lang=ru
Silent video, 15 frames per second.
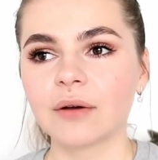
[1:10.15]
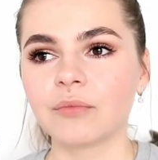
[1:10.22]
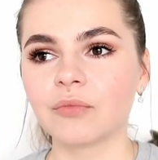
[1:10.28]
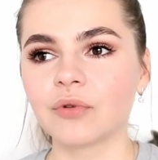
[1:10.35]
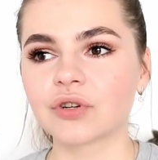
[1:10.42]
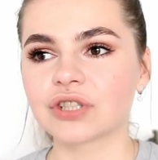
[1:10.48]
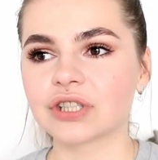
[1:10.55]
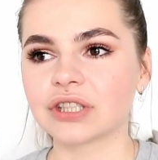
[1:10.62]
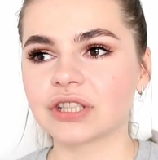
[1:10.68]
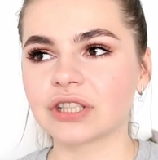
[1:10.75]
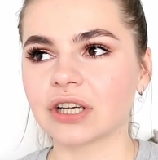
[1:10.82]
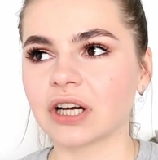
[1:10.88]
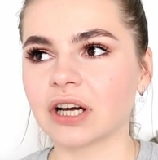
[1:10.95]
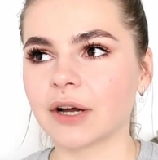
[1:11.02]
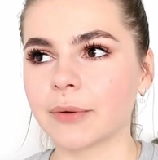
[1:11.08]
может
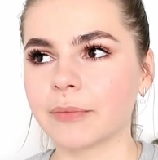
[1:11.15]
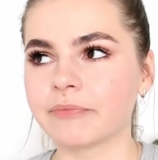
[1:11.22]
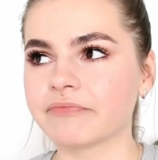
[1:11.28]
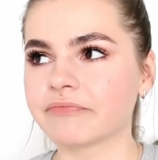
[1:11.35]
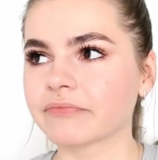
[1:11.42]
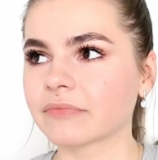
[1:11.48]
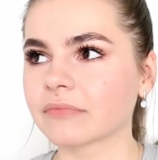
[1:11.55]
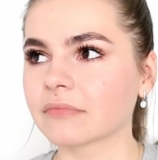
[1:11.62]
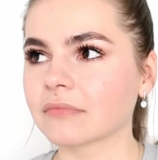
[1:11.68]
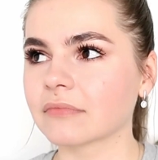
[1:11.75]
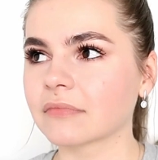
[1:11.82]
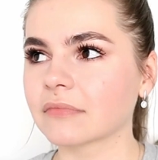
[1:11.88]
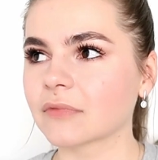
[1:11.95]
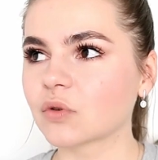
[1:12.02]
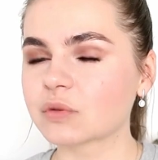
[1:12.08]
э,
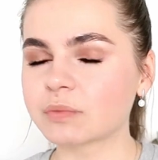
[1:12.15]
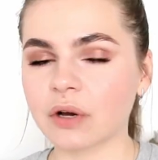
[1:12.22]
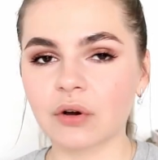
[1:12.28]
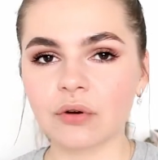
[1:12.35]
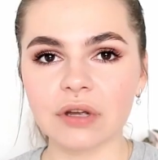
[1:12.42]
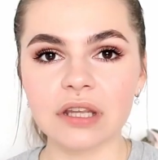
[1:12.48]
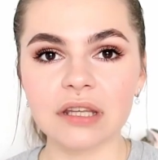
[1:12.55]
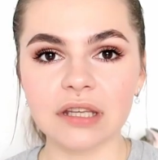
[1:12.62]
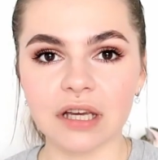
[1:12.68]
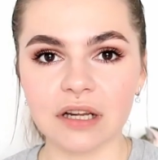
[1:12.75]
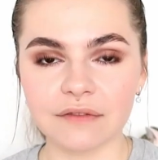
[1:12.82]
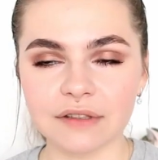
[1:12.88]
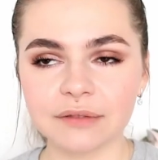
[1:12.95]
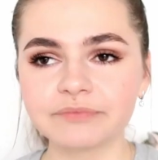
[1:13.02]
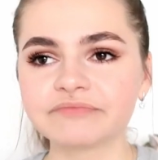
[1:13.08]
успокоить
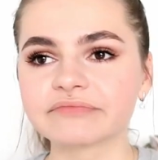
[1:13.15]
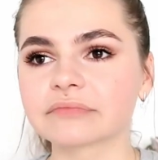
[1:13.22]
нервы,